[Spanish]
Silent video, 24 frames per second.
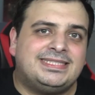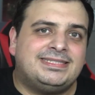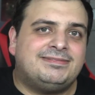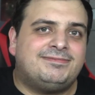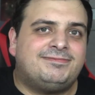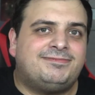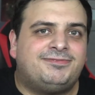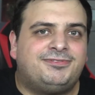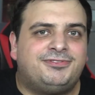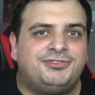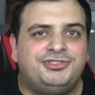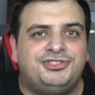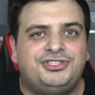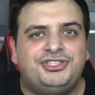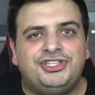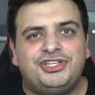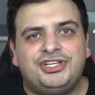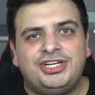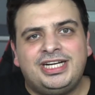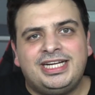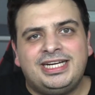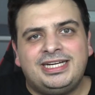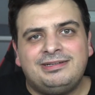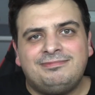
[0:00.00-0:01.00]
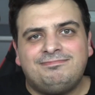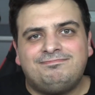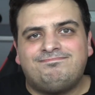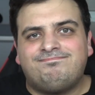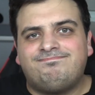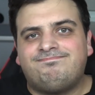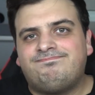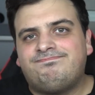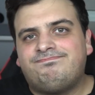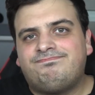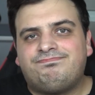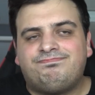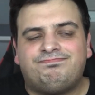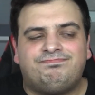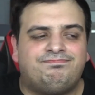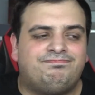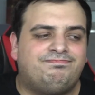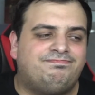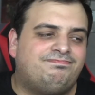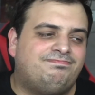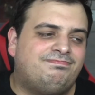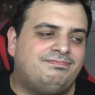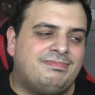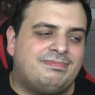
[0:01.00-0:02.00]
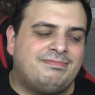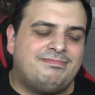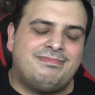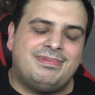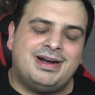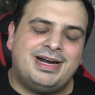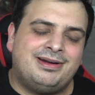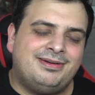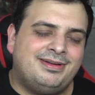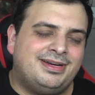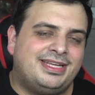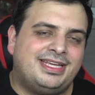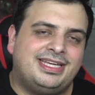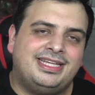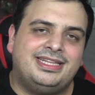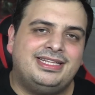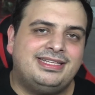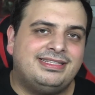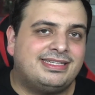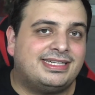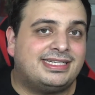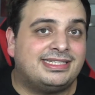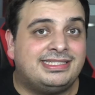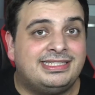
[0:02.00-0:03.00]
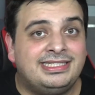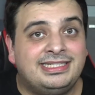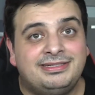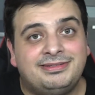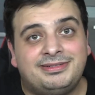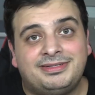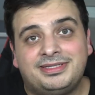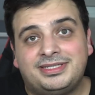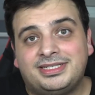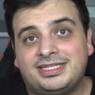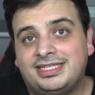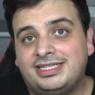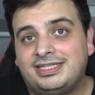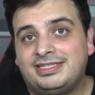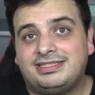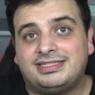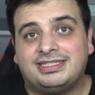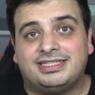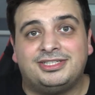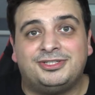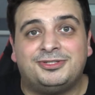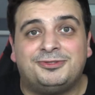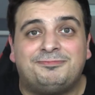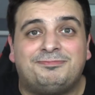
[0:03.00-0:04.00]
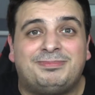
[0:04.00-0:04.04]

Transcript: Funciona. Va a haber quien dice que sí, va a haber quien dice que no.